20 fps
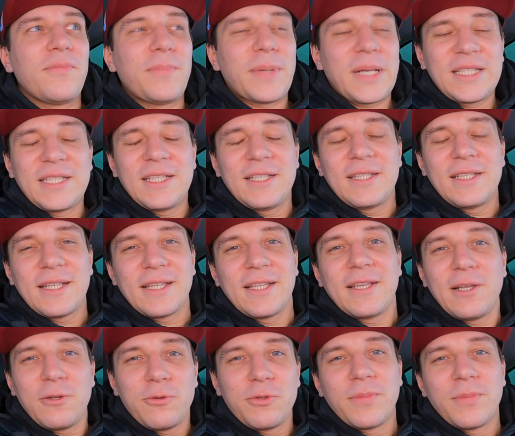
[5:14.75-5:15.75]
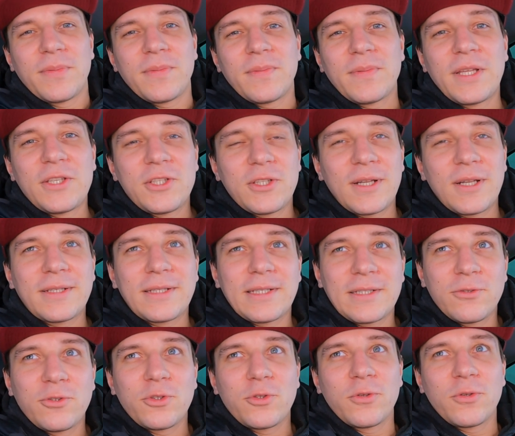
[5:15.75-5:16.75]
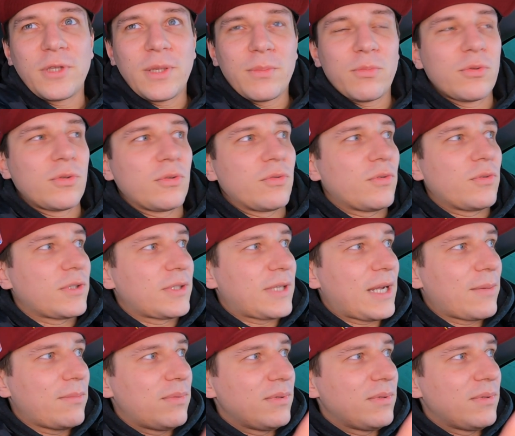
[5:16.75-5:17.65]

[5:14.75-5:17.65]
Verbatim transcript: В процессе, когда я людям начал рассказывать, что я буду вот как